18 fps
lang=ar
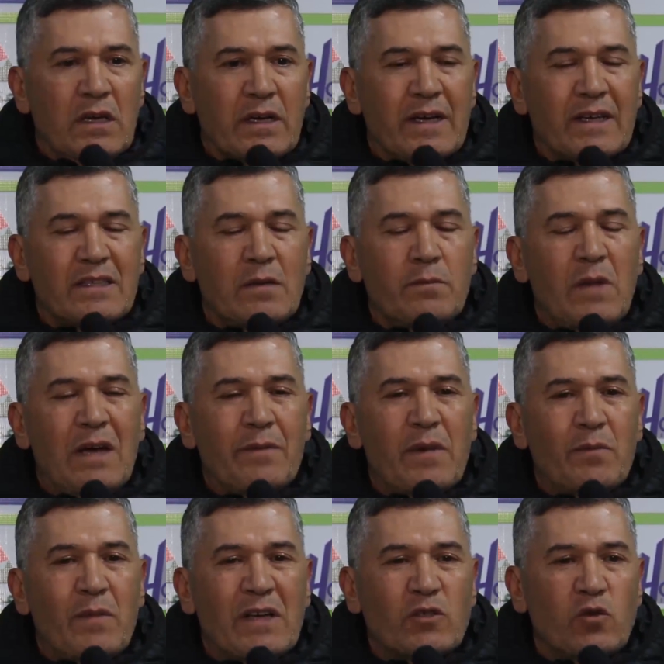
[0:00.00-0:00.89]
كانت
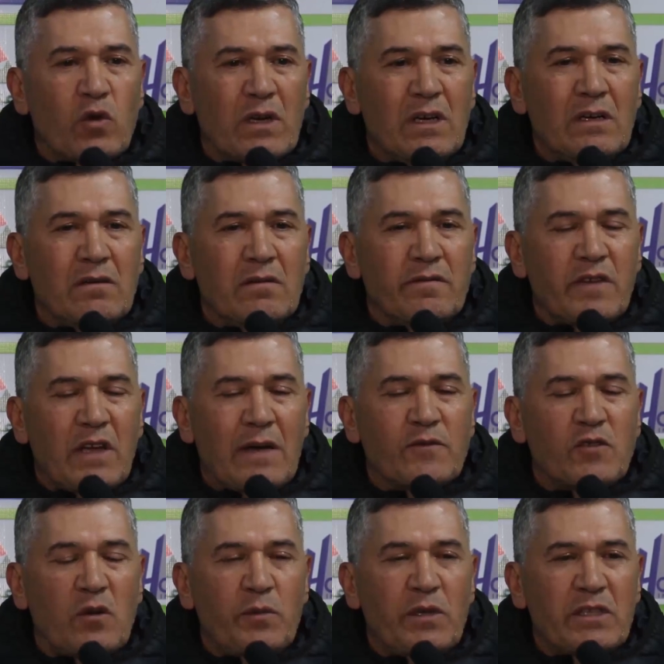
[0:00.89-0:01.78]
الملعبة محصورة في
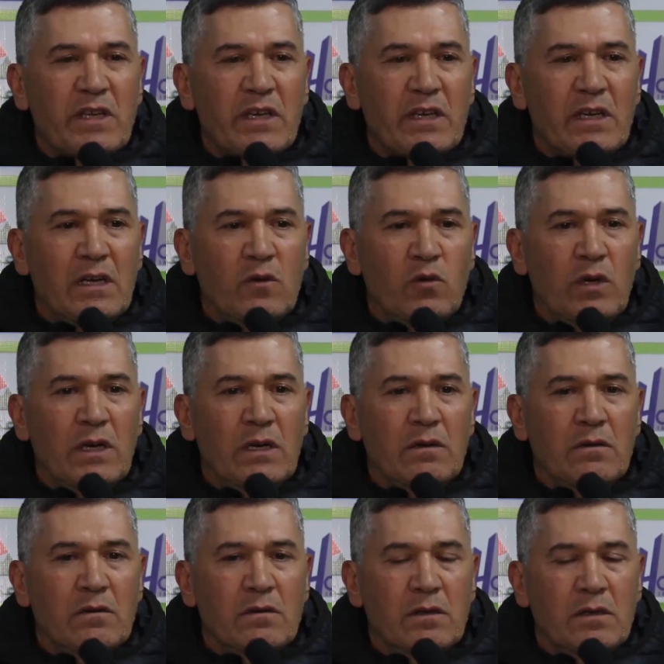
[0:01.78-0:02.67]
45 دقيقة الأولى
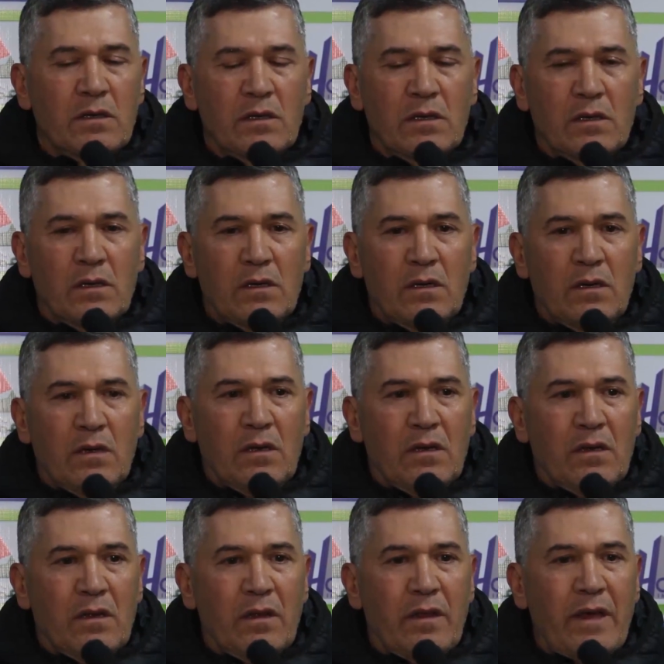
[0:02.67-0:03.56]

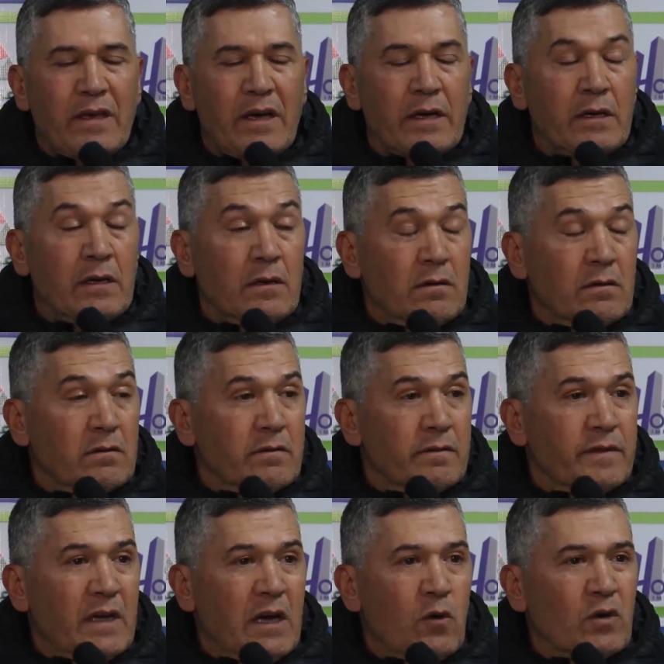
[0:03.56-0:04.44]
ضيعنا
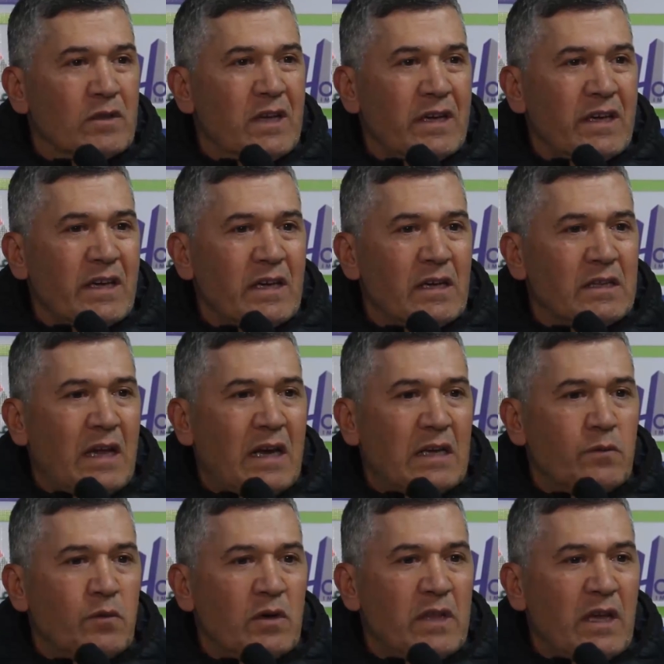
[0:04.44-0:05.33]
في اول دقيقه
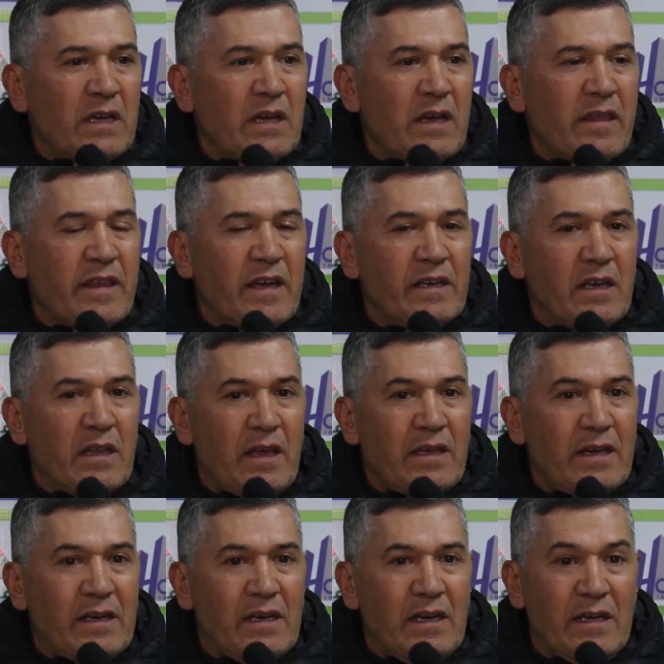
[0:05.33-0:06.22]
تقريبا الدقيقه الثانيه
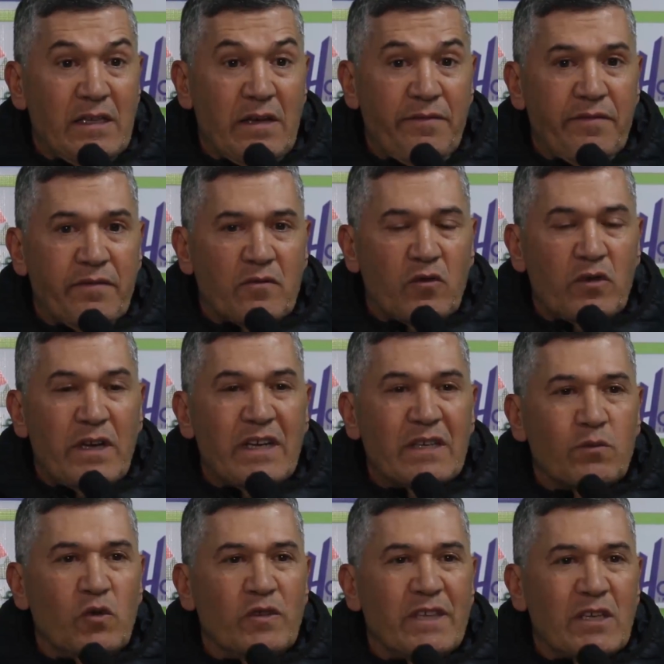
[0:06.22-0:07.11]
ضيعنا هدف كنا
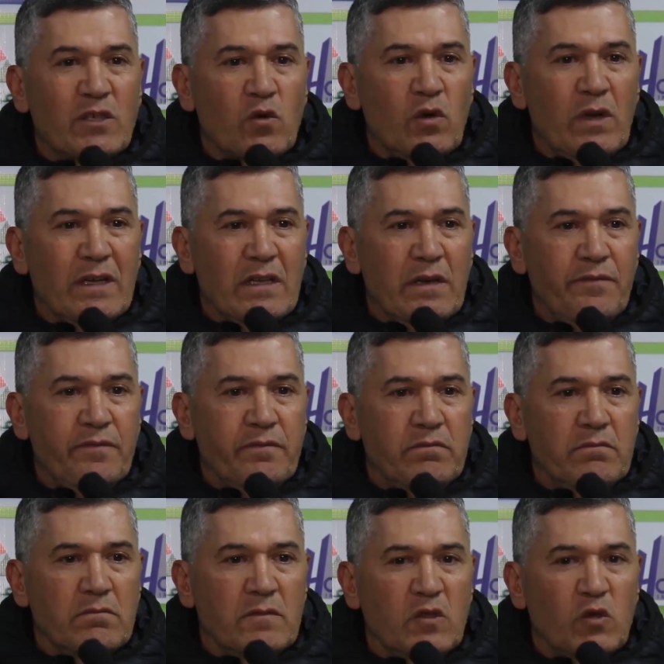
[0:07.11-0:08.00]
نجم نسجل الهدف
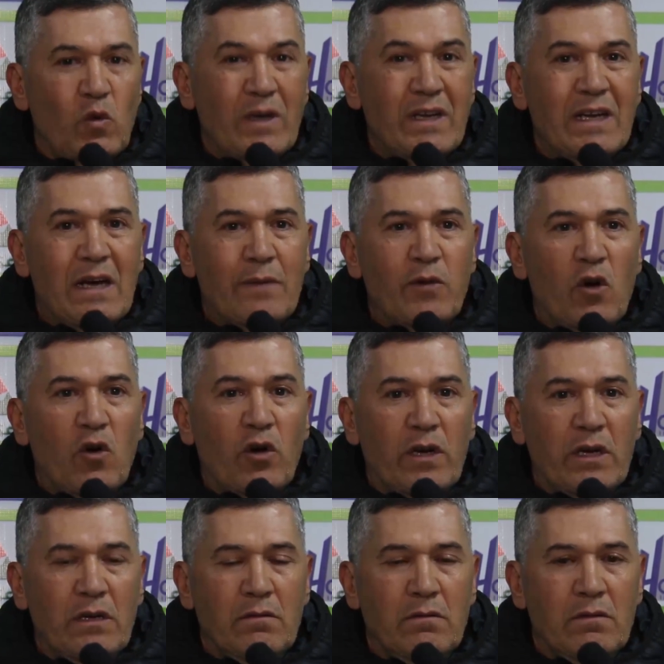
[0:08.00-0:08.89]
تولي لعبه
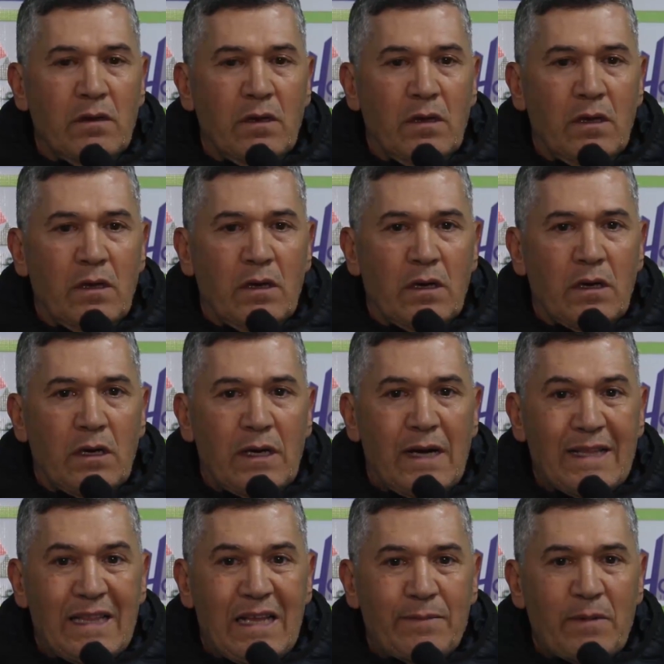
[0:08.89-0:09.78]
اخرى
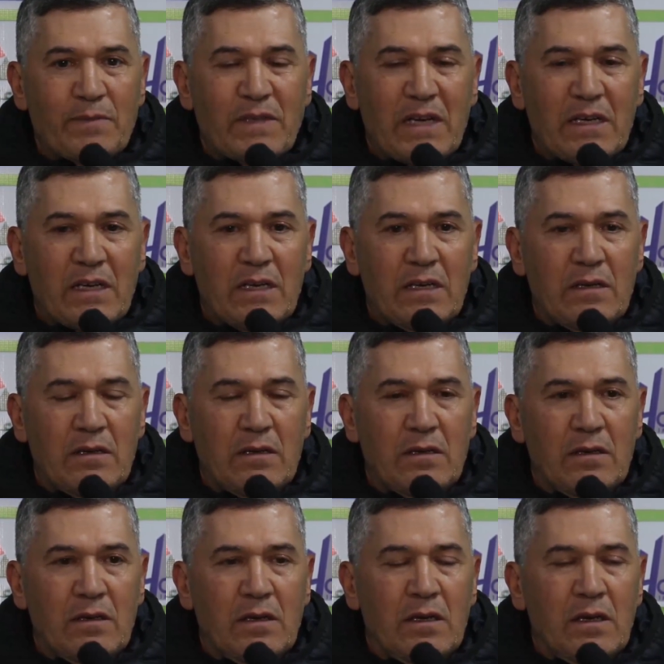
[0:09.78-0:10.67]
قعدت لعبه مسكره
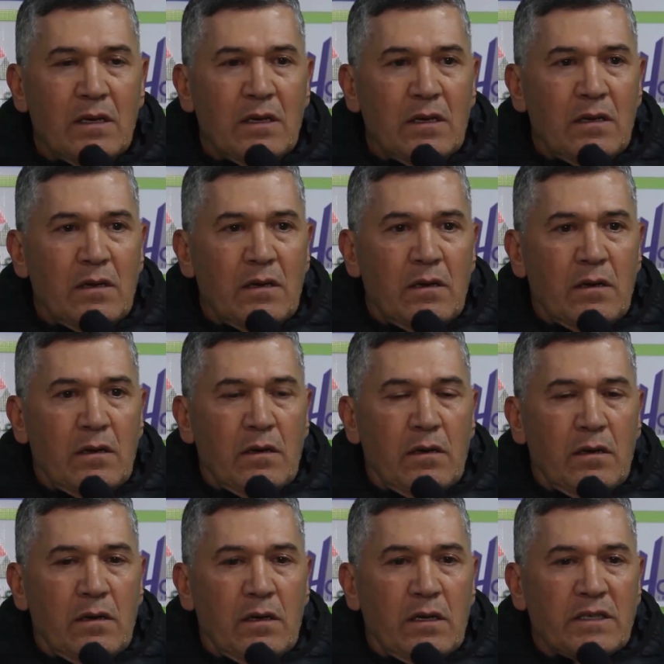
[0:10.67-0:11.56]

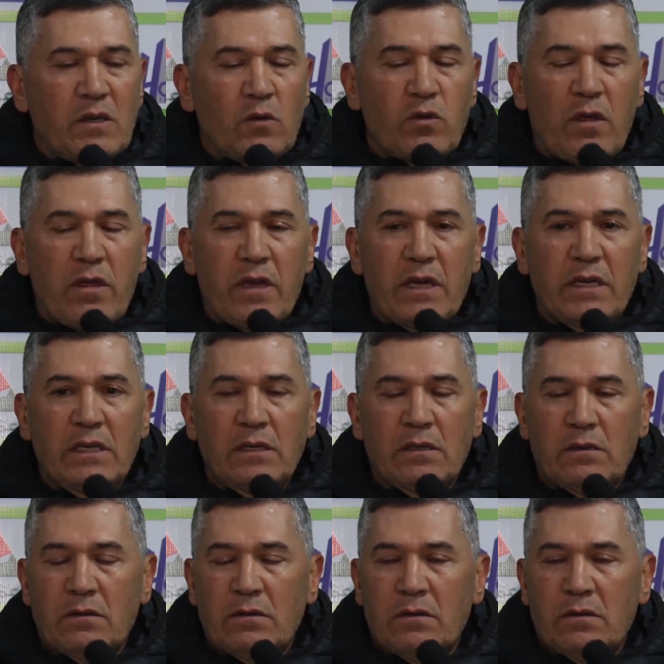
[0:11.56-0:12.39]
آه، الشوط الثاني